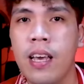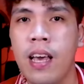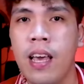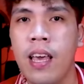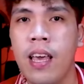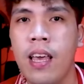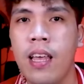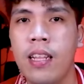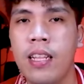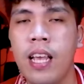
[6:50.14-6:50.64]

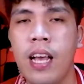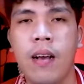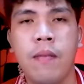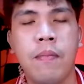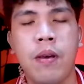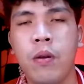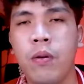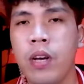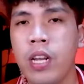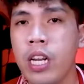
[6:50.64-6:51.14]
And yeah,
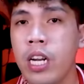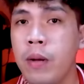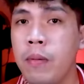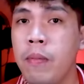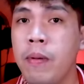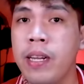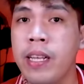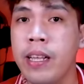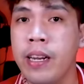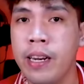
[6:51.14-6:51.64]
meron ka rin naman
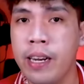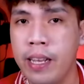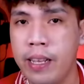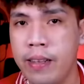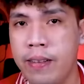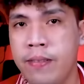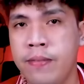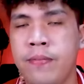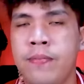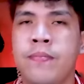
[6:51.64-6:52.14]
maririnig.
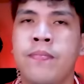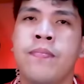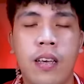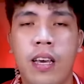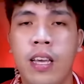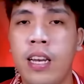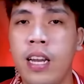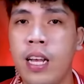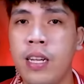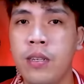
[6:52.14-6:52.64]

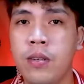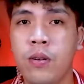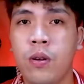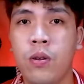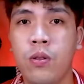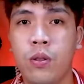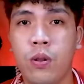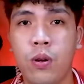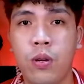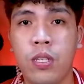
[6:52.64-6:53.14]
And other
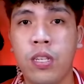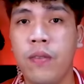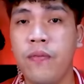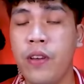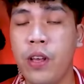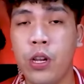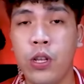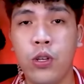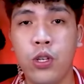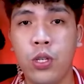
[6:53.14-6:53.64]
controls na
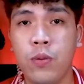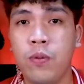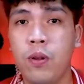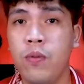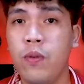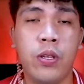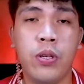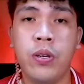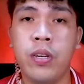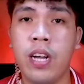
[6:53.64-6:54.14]
very useful
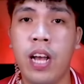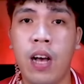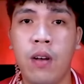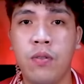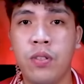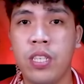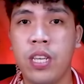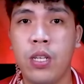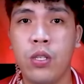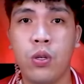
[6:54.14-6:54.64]
when you're
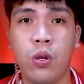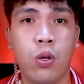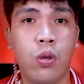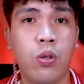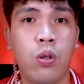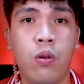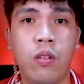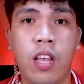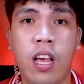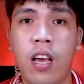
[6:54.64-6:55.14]
outside so you
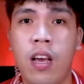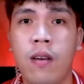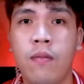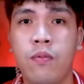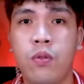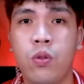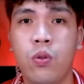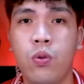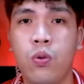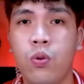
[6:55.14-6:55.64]
don't have
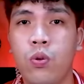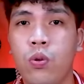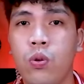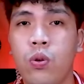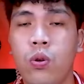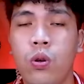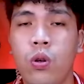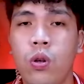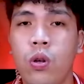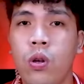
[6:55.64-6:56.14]
to
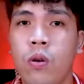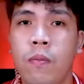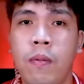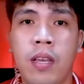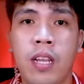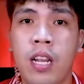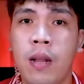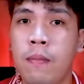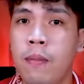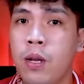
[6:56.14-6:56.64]

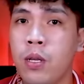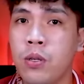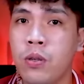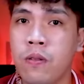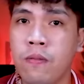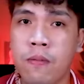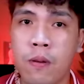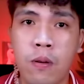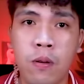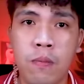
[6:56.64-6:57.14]
make labas your
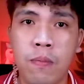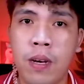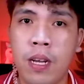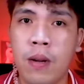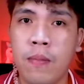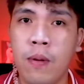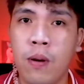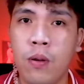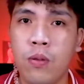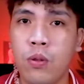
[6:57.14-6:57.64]
phone para
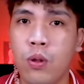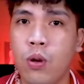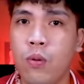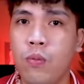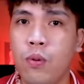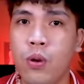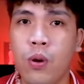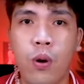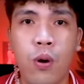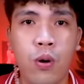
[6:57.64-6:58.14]
makontrol
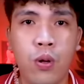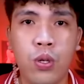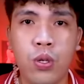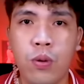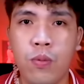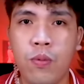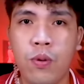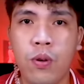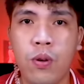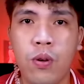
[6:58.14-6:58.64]
mo yung
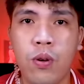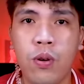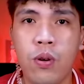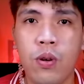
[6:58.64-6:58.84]
audio mo.